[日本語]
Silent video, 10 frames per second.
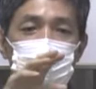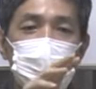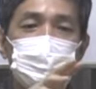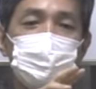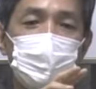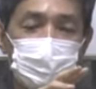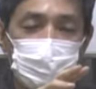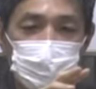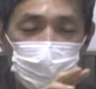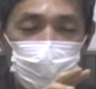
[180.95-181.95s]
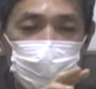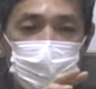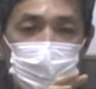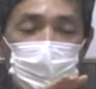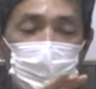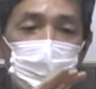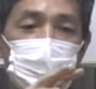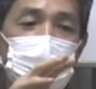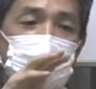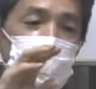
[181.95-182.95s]
と2つ目はですね
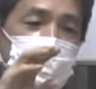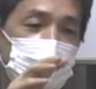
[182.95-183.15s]
他